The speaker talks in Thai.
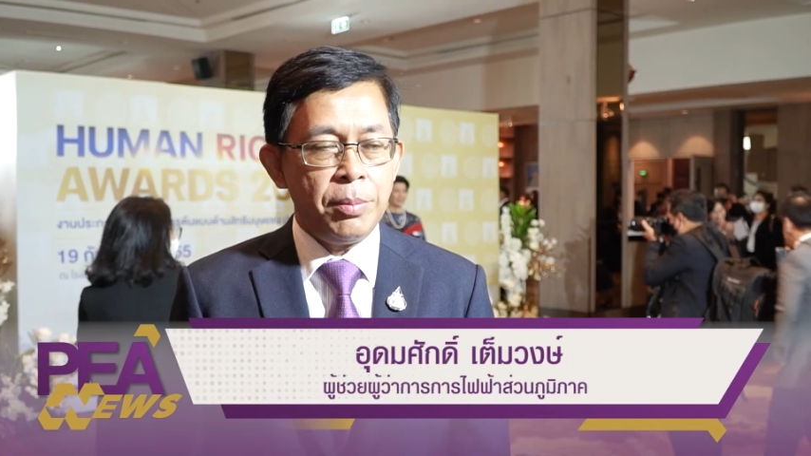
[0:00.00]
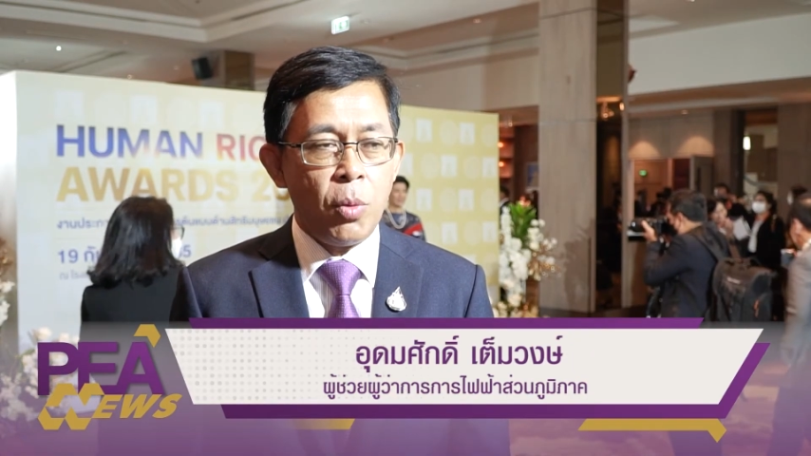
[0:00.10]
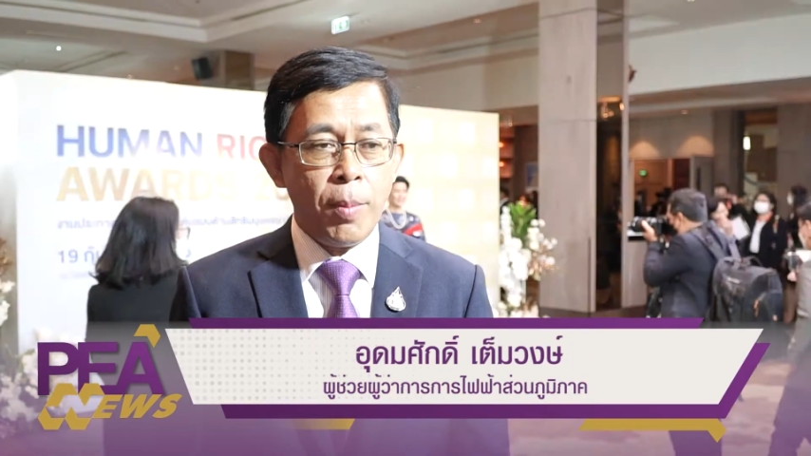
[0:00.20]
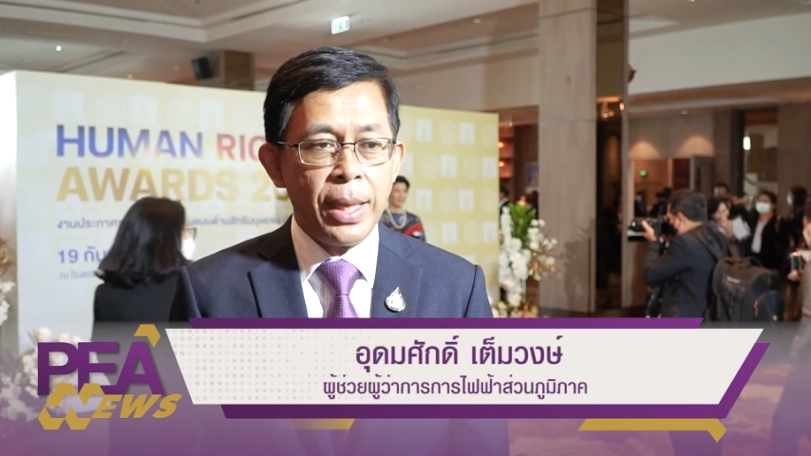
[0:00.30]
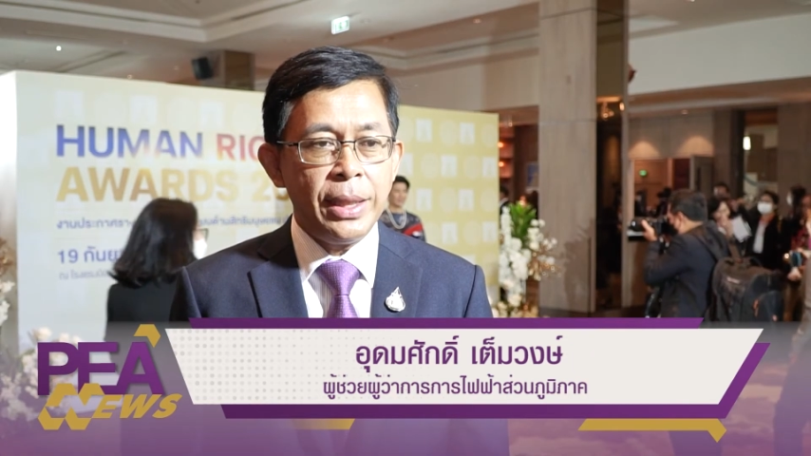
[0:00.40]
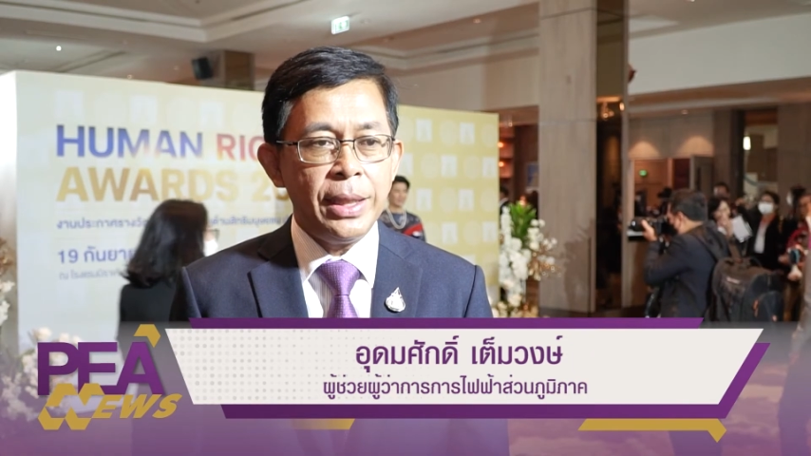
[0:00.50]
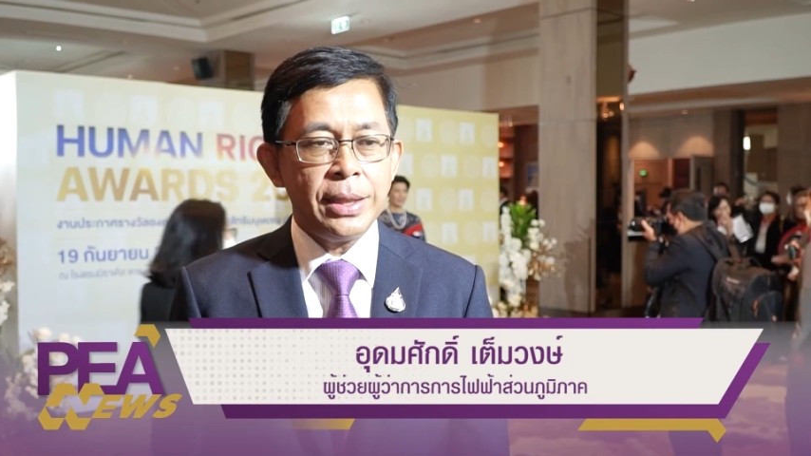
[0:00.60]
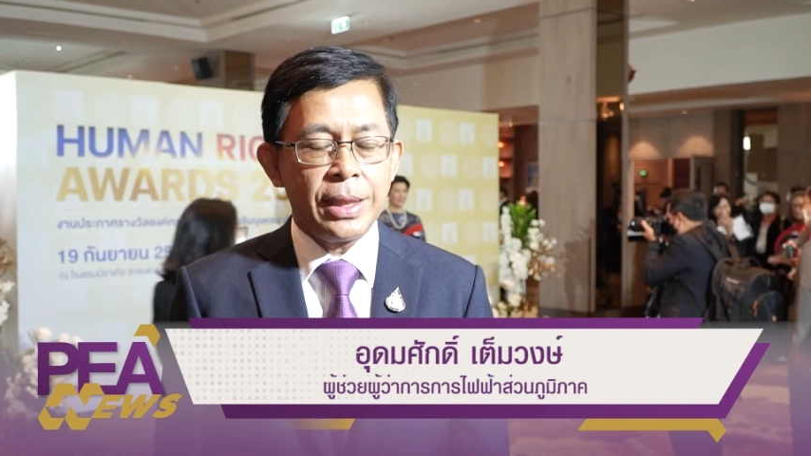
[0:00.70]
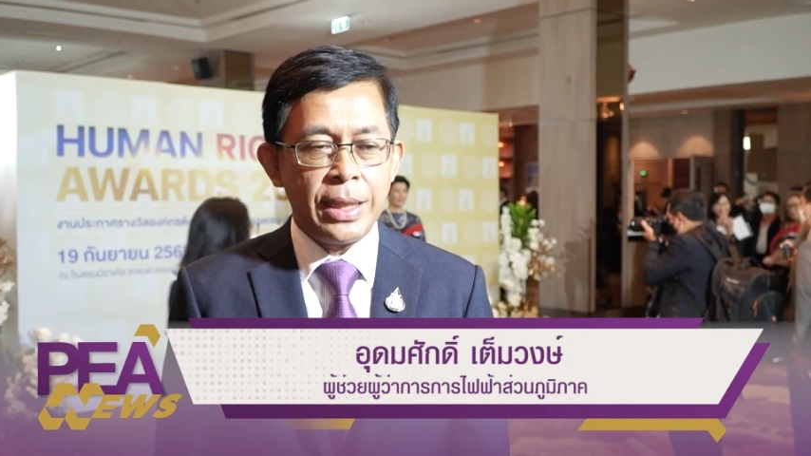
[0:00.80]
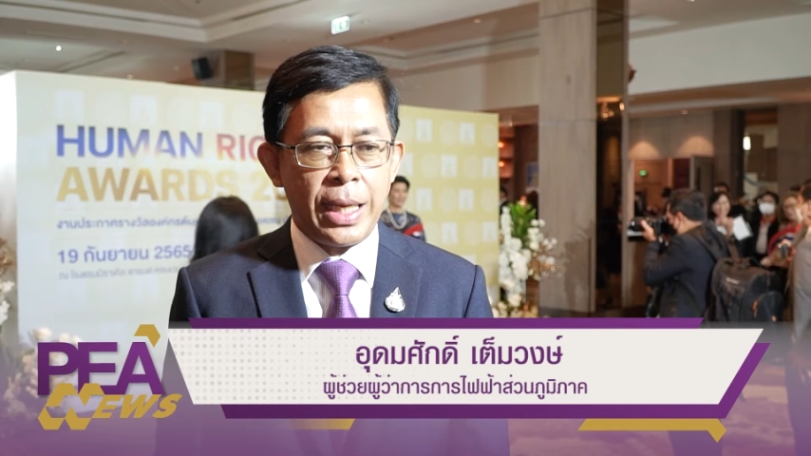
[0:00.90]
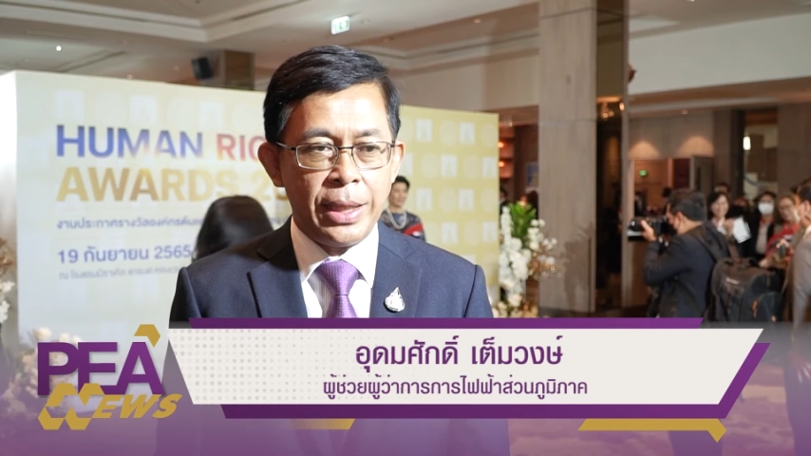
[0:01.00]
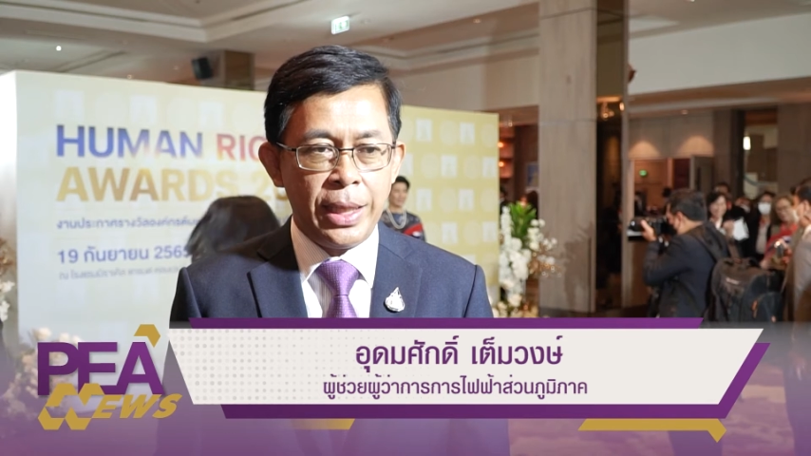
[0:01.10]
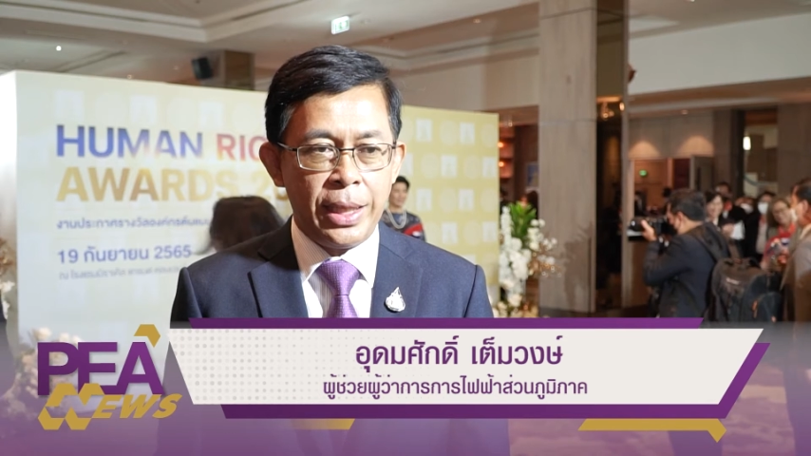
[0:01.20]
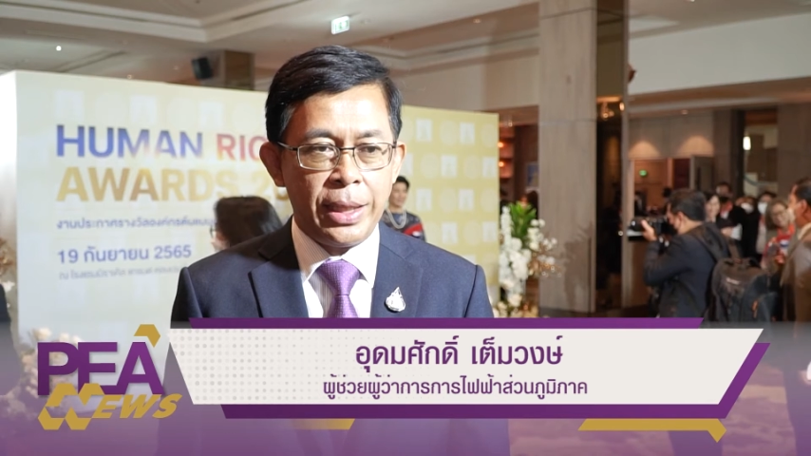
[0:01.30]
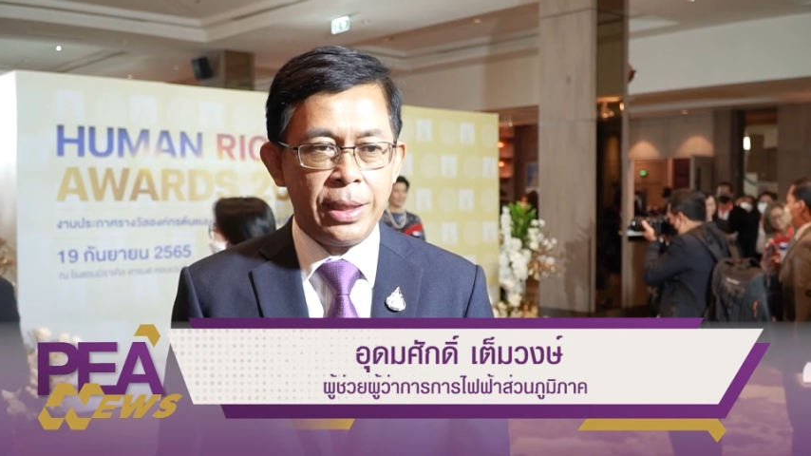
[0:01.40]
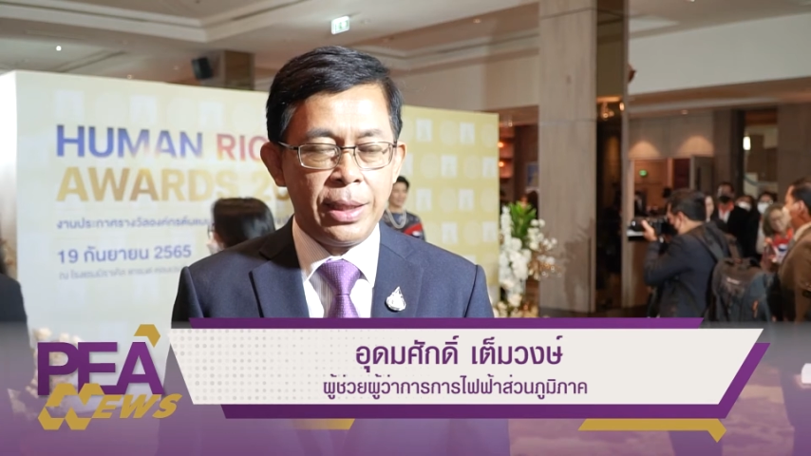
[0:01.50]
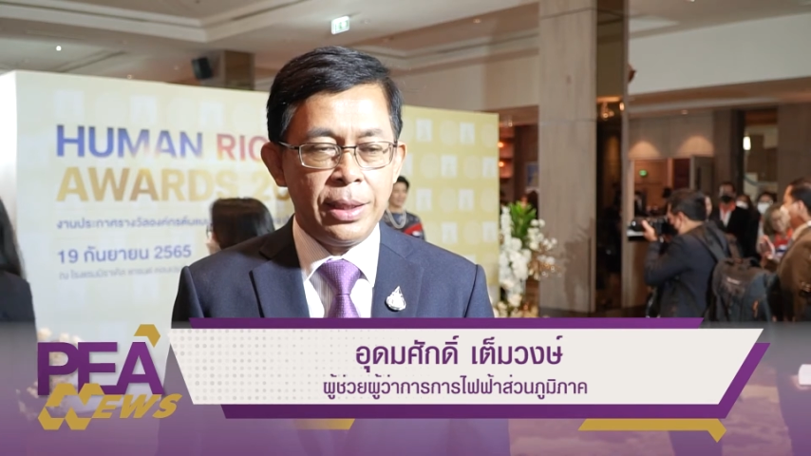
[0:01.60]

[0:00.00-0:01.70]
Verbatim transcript: มุ่งมั่นที่จะขยายเขต